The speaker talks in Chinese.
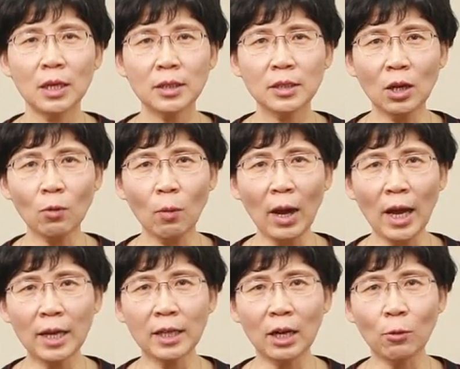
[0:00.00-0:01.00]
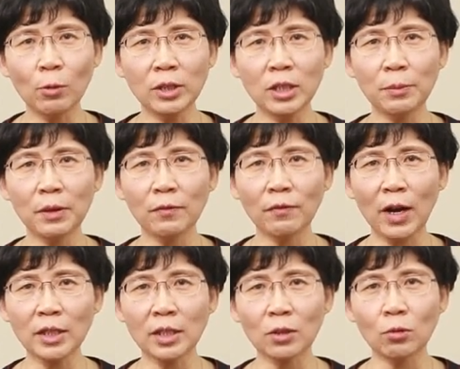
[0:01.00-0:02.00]
将外感温热病
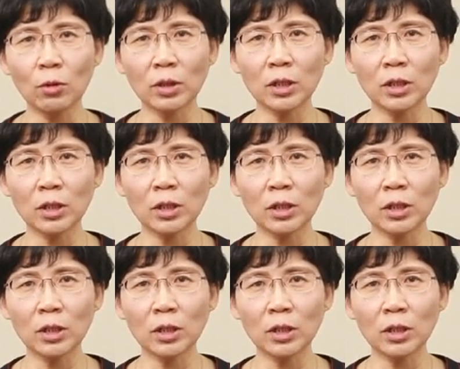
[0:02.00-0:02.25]
发展过